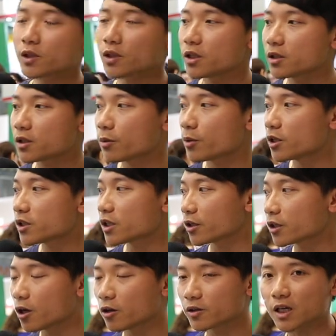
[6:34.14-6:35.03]
今天特别
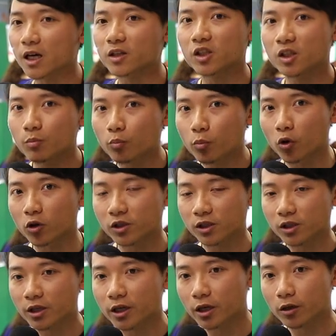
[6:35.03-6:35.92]
强调一下轻薄
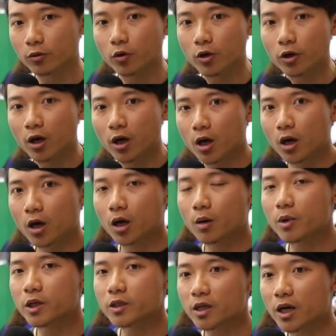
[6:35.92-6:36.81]
系列，因为
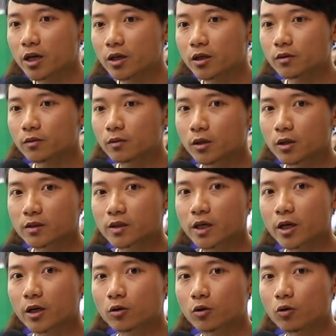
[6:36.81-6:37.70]
M S I
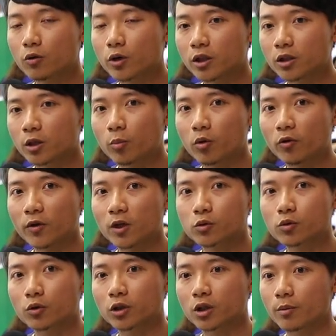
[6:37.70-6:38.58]
在 cooling 的部
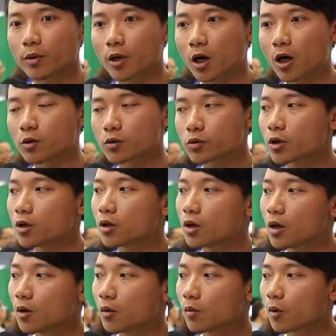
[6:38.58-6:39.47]
分做特别好，所以
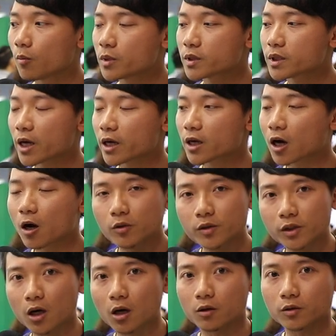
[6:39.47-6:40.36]
我们在高
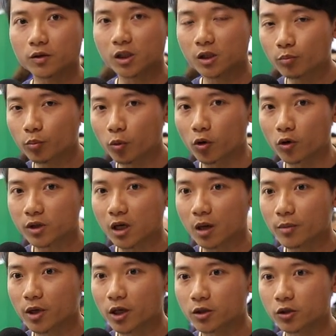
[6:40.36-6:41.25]
效轻薄
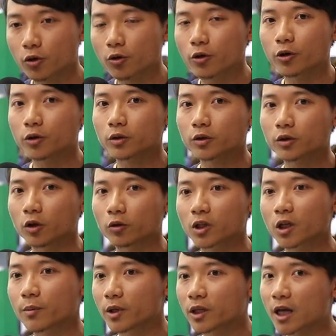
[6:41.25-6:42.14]
上面就有
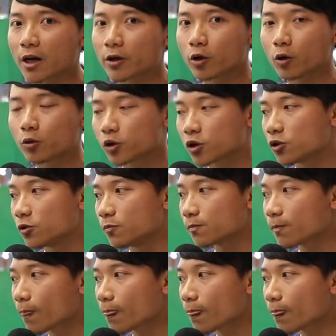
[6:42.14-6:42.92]
特别大的优势。